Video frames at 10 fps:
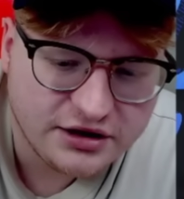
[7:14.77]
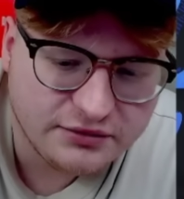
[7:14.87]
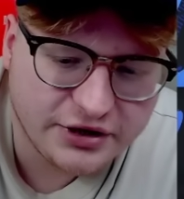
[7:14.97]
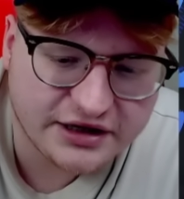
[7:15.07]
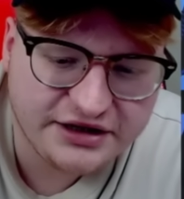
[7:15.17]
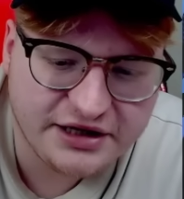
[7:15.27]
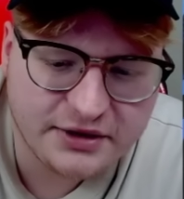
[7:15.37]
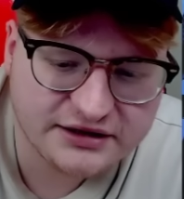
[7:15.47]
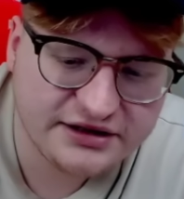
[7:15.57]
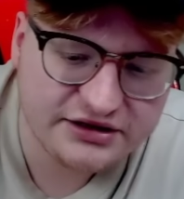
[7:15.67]
Bo jak nie
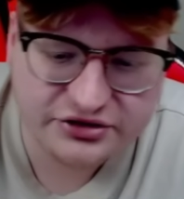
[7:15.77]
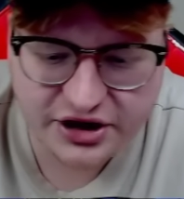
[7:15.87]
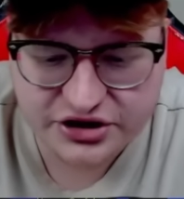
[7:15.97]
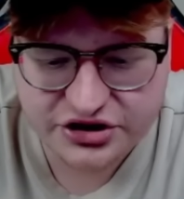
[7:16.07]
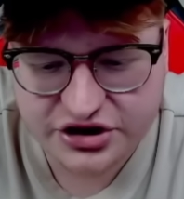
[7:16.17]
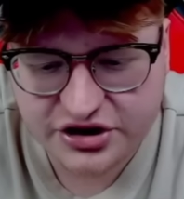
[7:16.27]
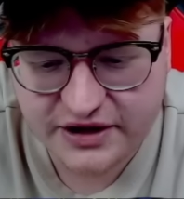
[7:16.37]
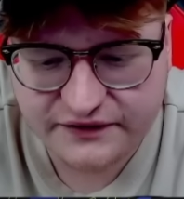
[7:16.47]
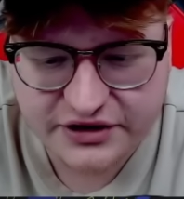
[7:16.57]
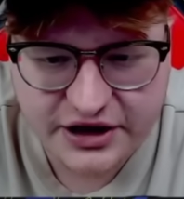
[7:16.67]
Madryt, to ja szczerze
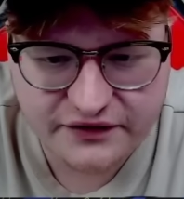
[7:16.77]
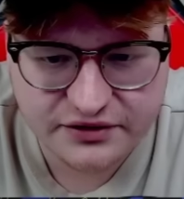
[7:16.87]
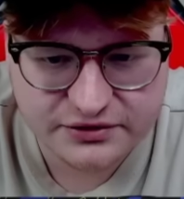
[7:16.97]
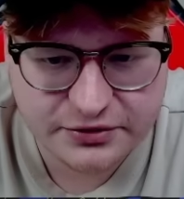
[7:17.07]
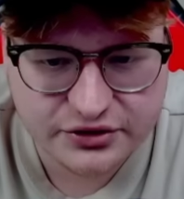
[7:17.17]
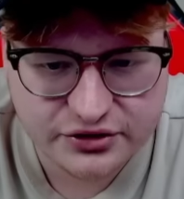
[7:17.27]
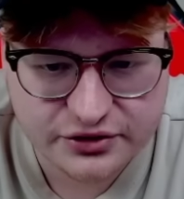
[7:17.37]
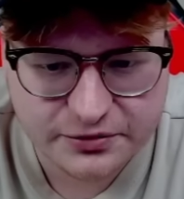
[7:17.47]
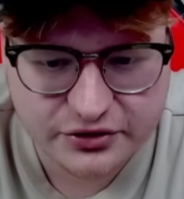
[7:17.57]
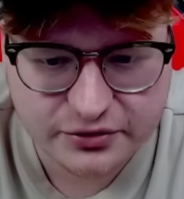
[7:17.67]
nawet nie wiem zbytnio, co
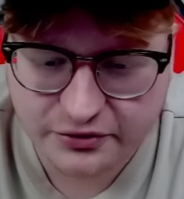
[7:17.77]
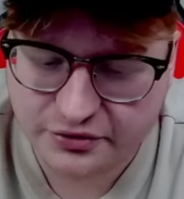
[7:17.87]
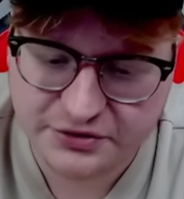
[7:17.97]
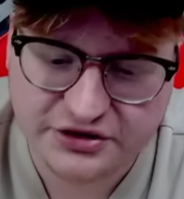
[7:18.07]
by to mogło być.